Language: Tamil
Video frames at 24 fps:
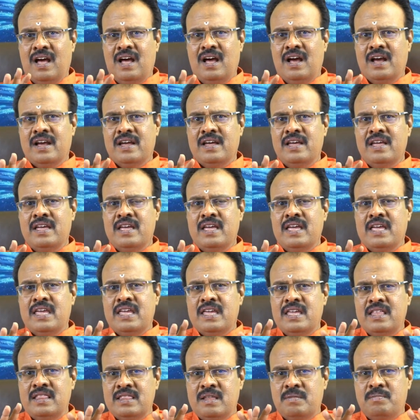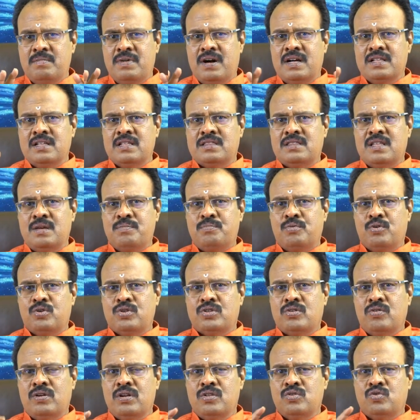ஆக இந்த மாதத்தை
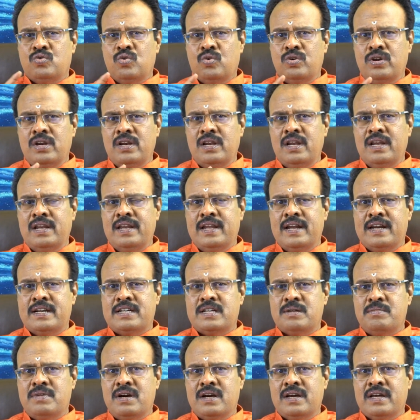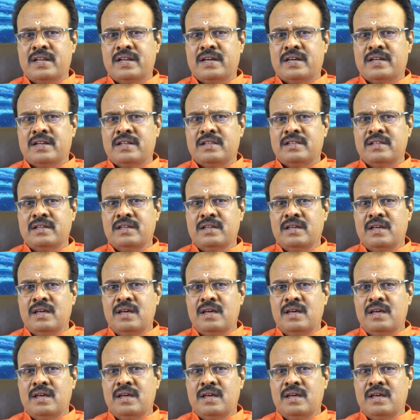பொறுத்தவரையில் தொழிலில் ஏற்றமாக இருக்கிறது